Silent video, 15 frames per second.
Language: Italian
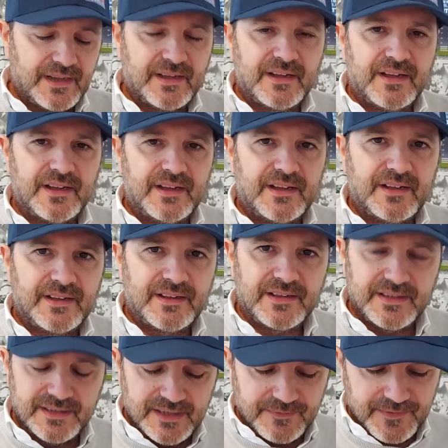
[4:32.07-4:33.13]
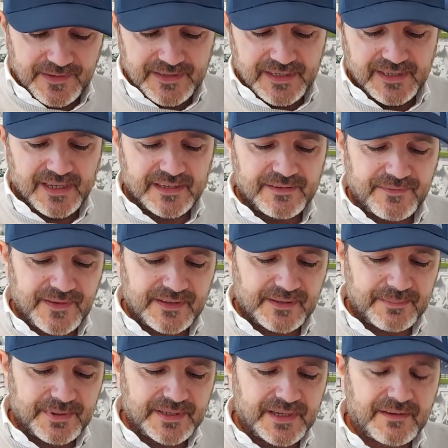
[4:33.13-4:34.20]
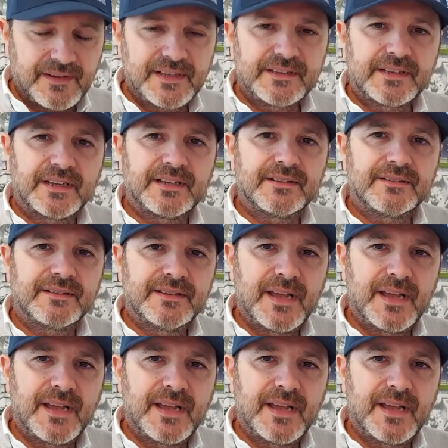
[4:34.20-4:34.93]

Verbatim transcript: Eh, dif- la difesa praticamente